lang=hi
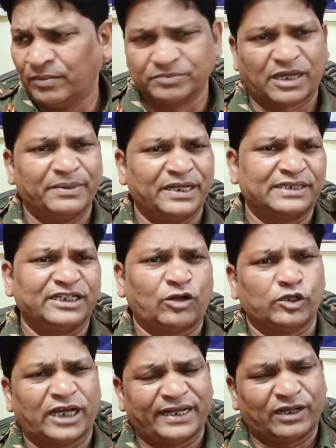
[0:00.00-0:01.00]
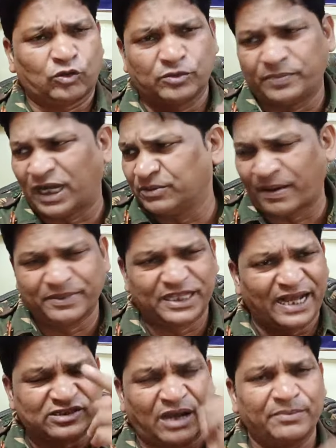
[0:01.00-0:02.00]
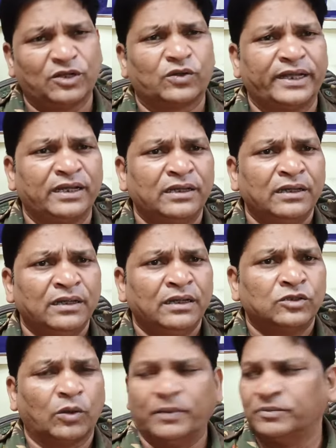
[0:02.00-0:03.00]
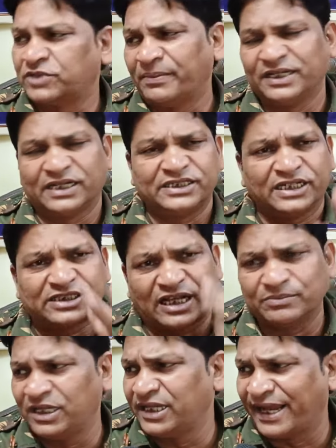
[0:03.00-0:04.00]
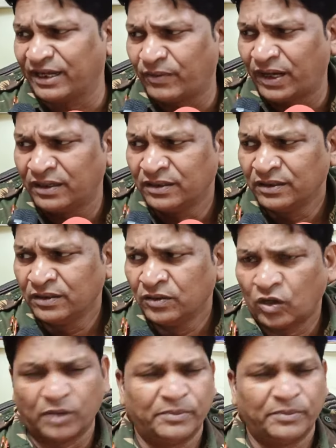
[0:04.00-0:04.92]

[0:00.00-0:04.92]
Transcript: ममता बनर्जी को जा रहे खुद भाजपा विधायक शामिल होने हाँ। तो ममता बनर्जी के साथ मिल जाएंगे वहाँ हम्म।